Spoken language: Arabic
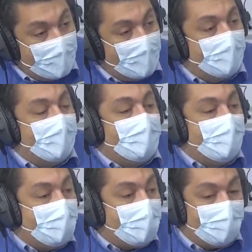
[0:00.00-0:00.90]
اللي
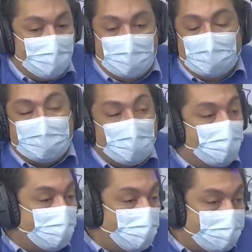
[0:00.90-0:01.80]
هي من نتصور ان
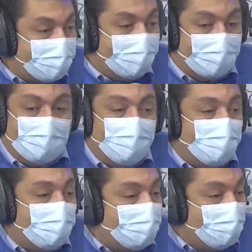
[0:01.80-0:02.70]
وسائل الاعلام
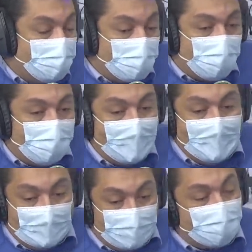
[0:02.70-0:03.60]
اليوم الكل
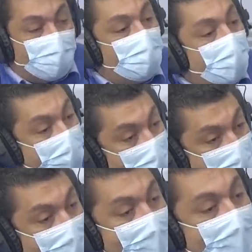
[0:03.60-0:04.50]
باش يقولوا لها ايه
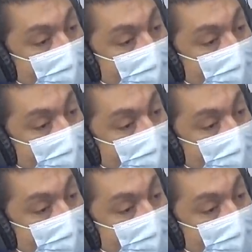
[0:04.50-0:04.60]
راهو